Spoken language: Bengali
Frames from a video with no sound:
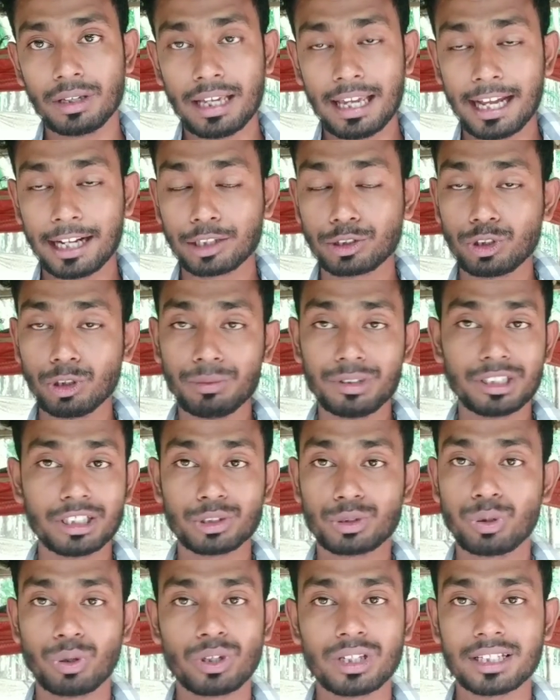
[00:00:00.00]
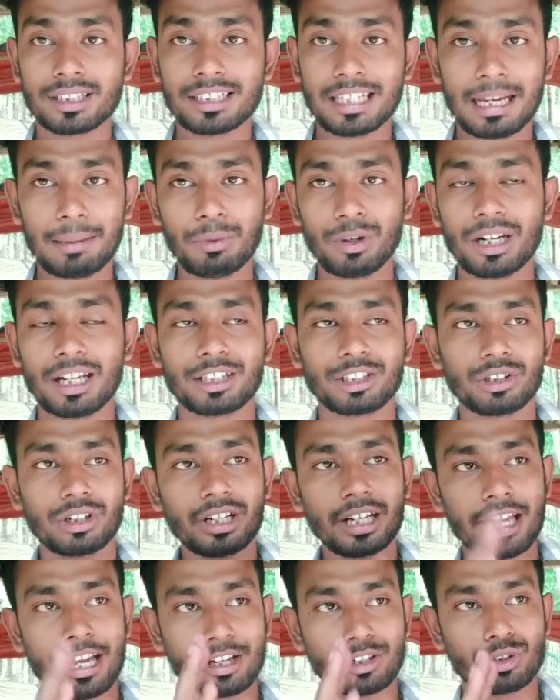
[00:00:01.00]
একদমই যে ঝুড়ে যাচ্ছে এমন না
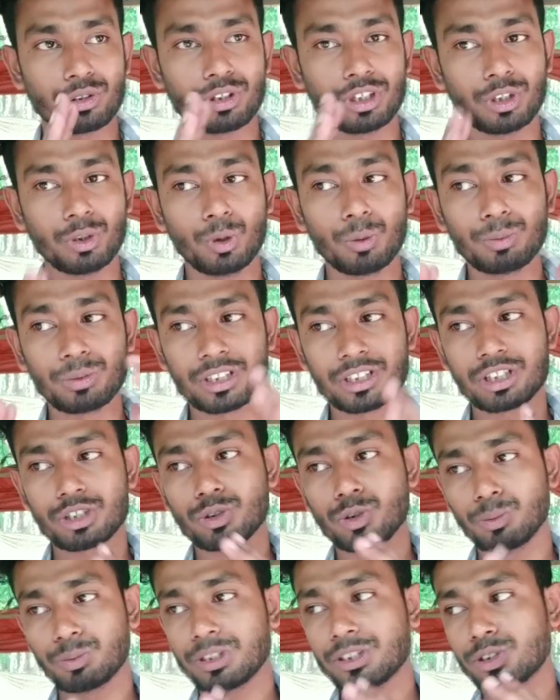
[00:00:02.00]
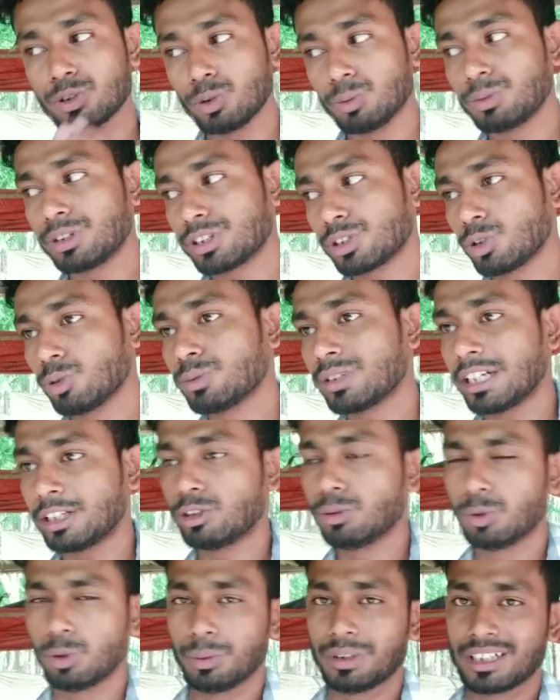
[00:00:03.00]
ধরেন একশো থেকে কমতেছে কমতেছে কমতেছে কমতেছে
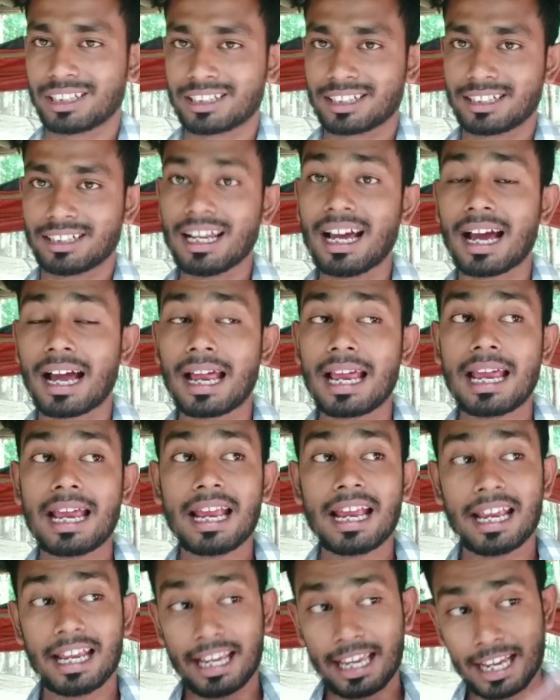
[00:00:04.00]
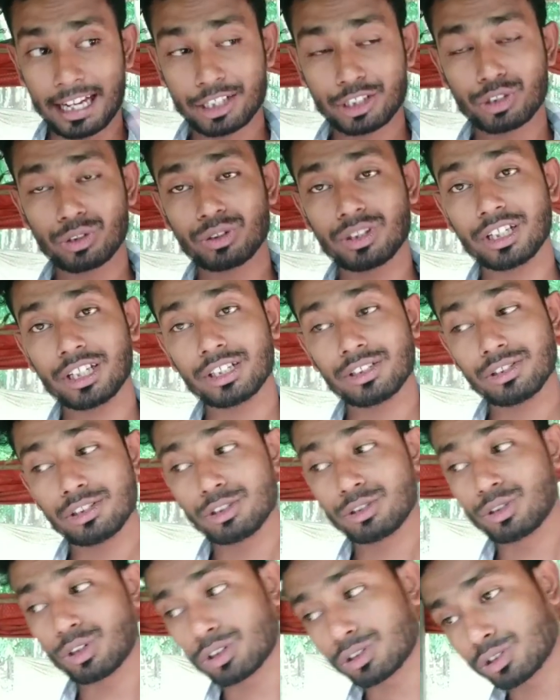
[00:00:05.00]
একদম কমে যাচ্ছে না একশো থেকে যদি
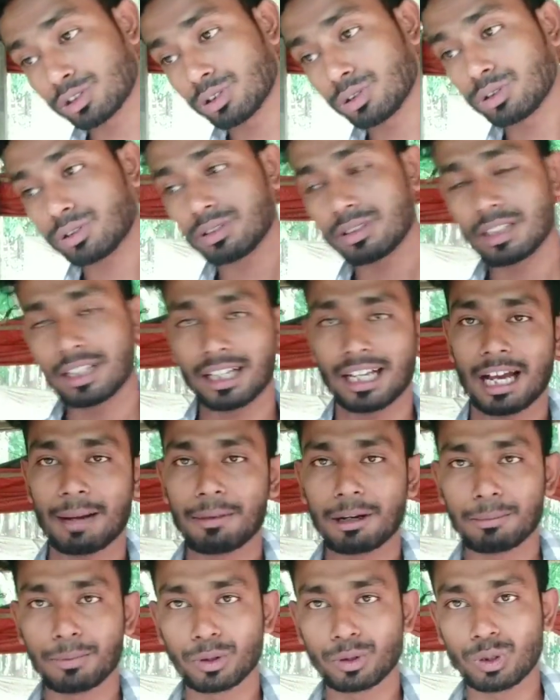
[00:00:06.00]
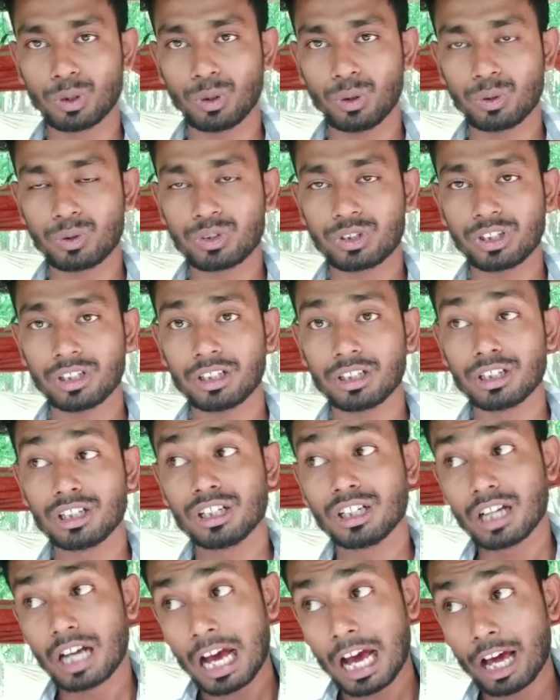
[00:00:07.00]
দশজন খামার বন্ধ করছে
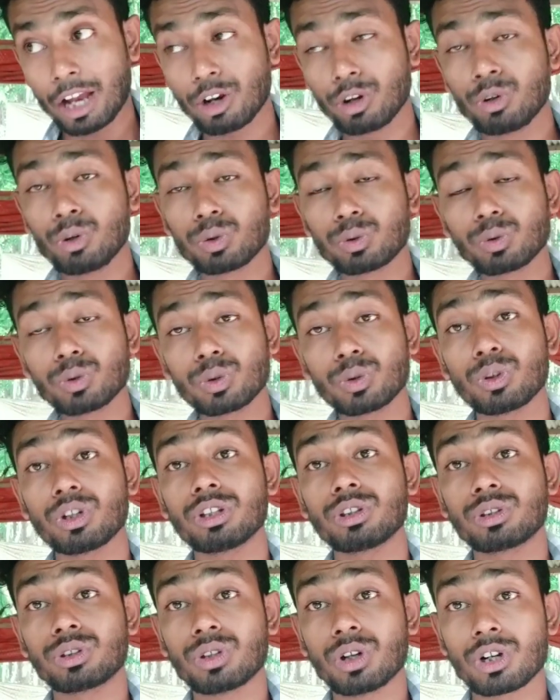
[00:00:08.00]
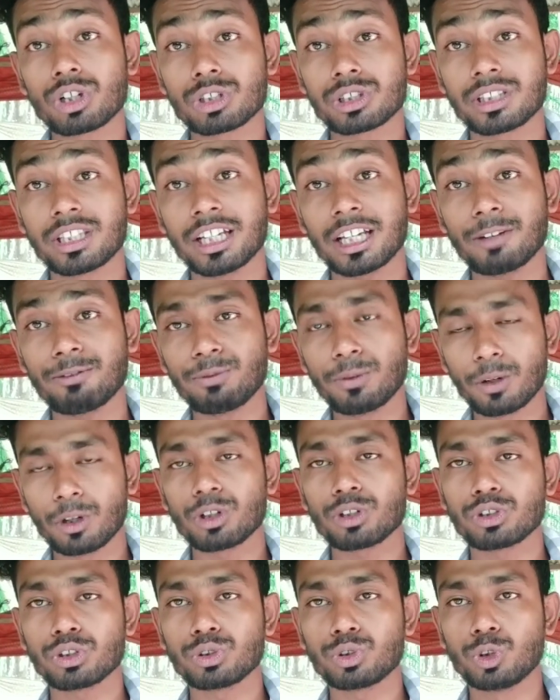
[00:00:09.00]
আরও নতুন করে দশ থেকে
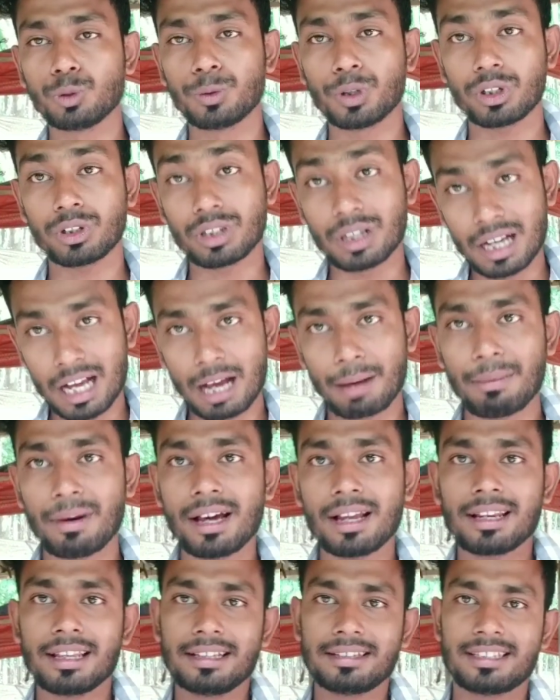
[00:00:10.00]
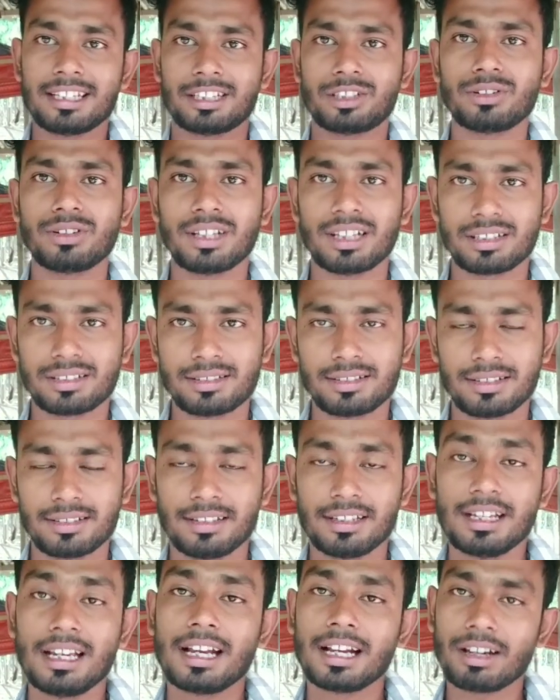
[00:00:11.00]
পনেরো জন যুবক আবার এই সেক্টরে আসছে
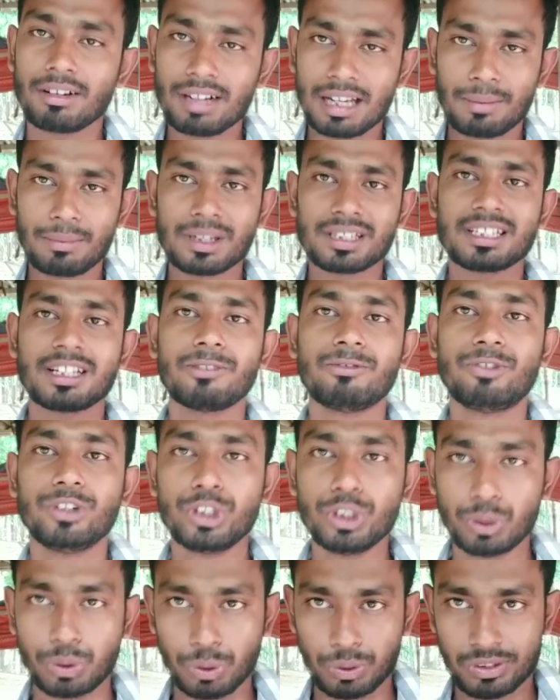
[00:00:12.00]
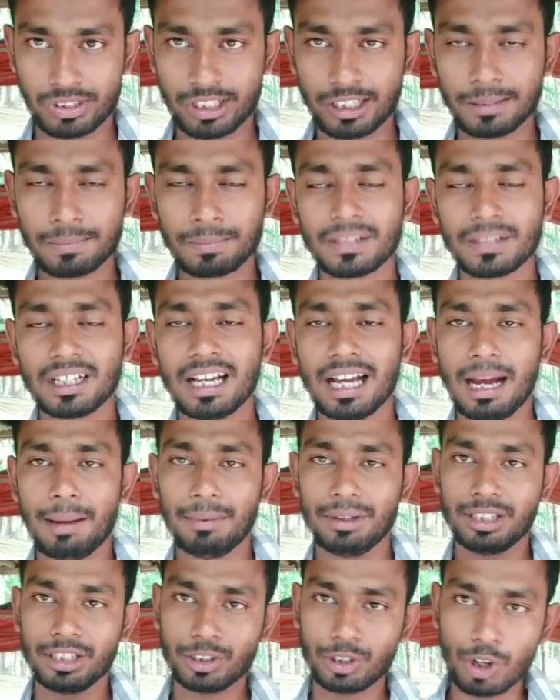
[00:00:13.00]
কারণ আমরা যারা ভিডিও করছি
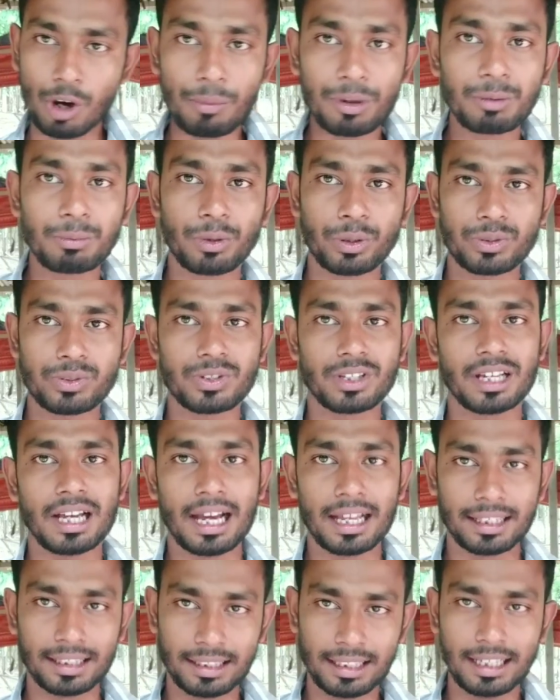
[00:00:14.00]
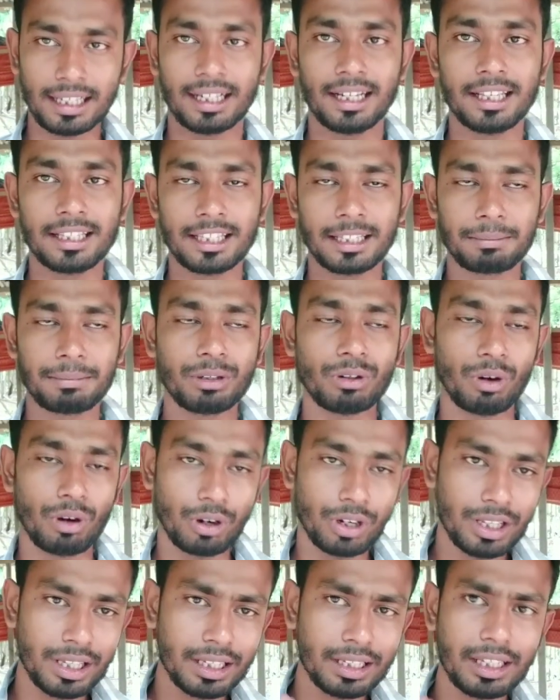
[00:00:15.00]
আমাদের কমেন্ট বক্সে আর দেখলে দেখবেন
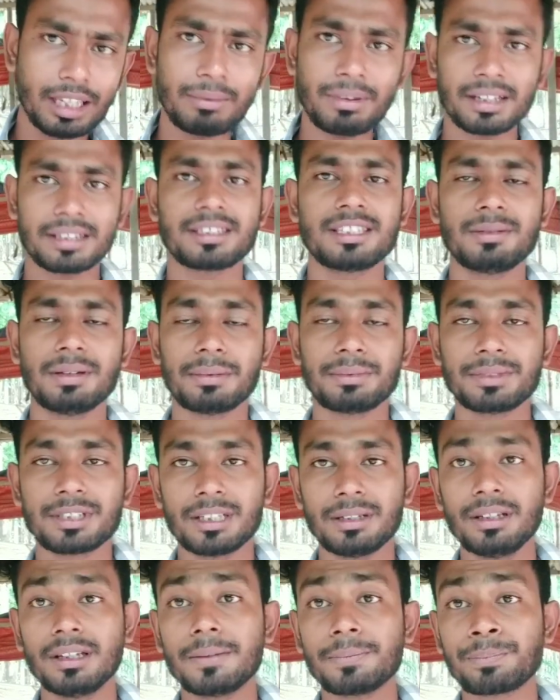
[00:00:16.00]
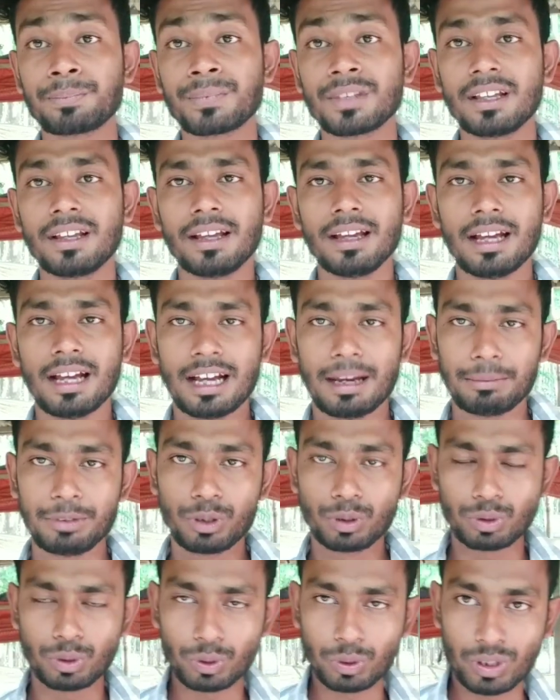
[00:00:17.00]
অনেকেই ম্যাক্সিমাম যে আমি
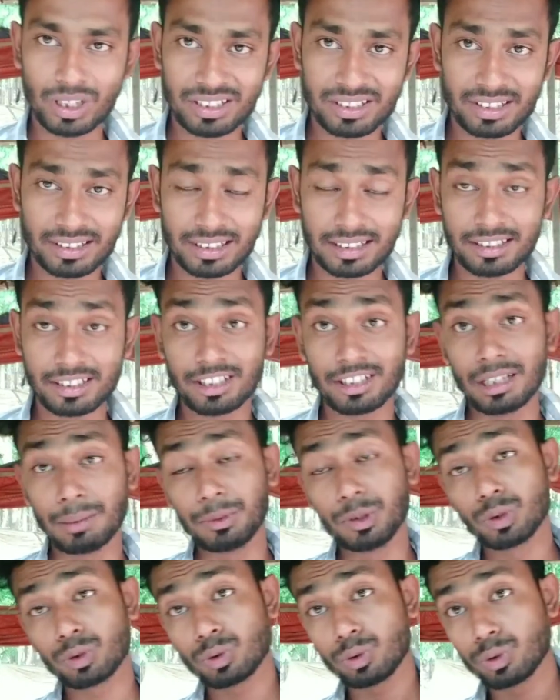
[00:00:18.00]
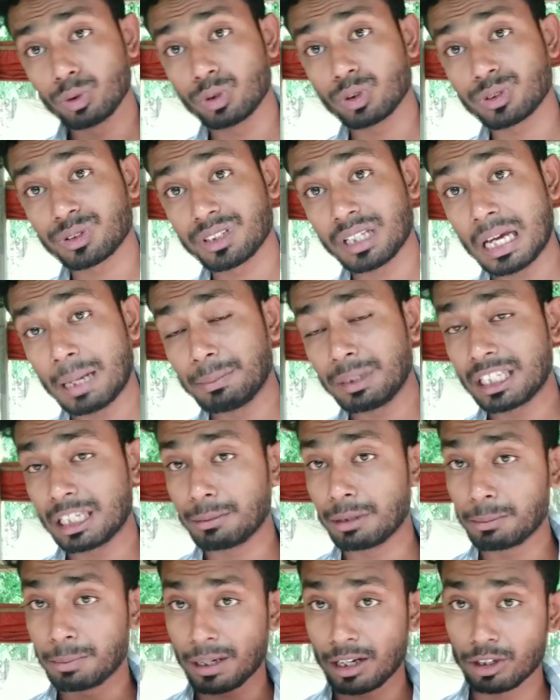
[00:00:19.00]
নতুন করে আসতে চাচ্ছি আমি নতুন উদ্যোক্তা আমি
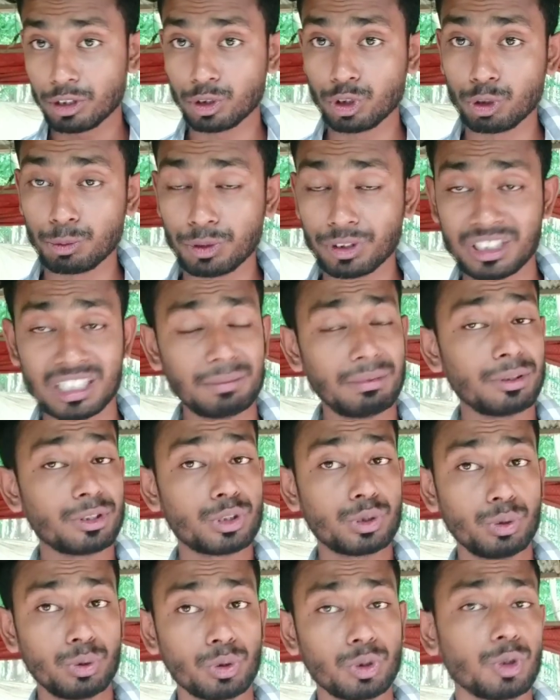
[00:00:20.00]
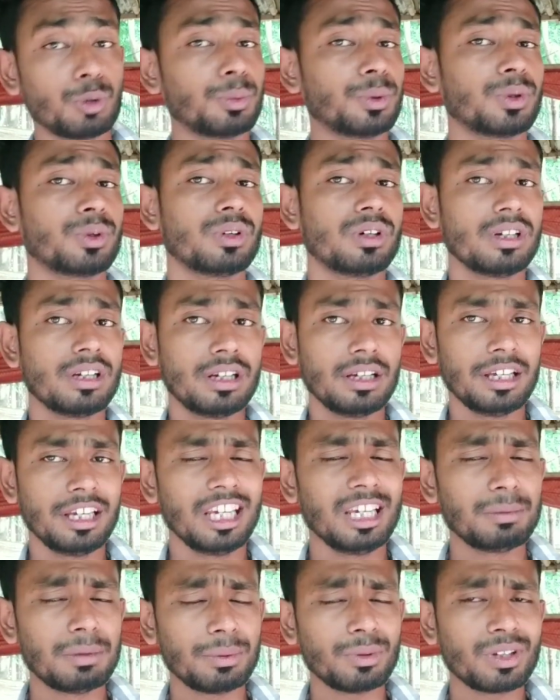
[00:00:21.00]
কীভাবে পালন করব কীভাবে শুরু করব
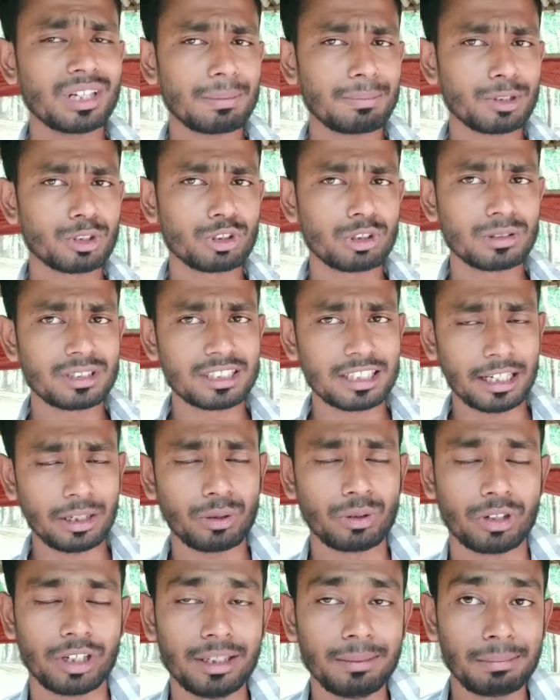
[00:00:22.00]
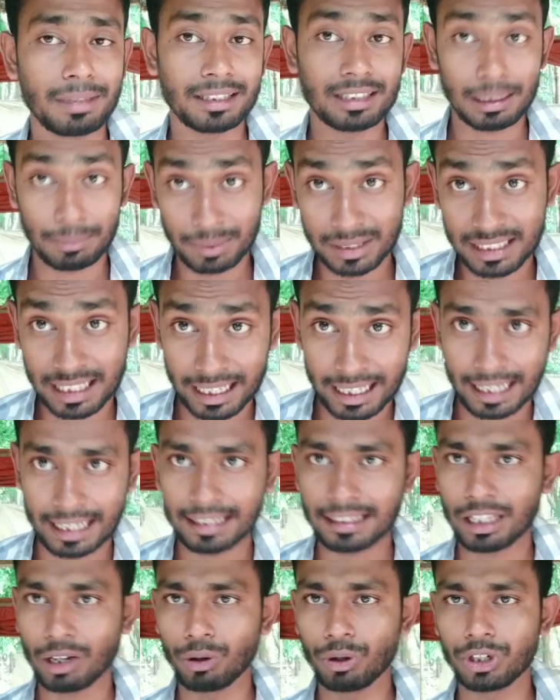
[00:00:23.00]
এভাবে করে আপনি যদি চেক করেন বা আপনি দেখেন
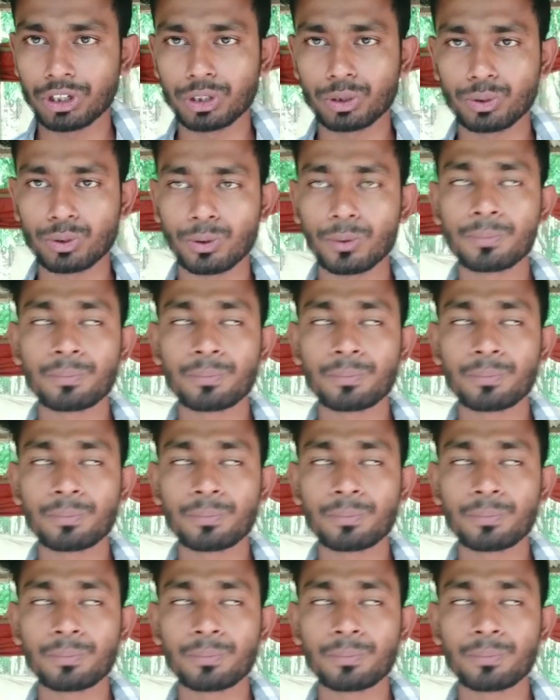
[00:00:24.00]
তাহলে কিন্তু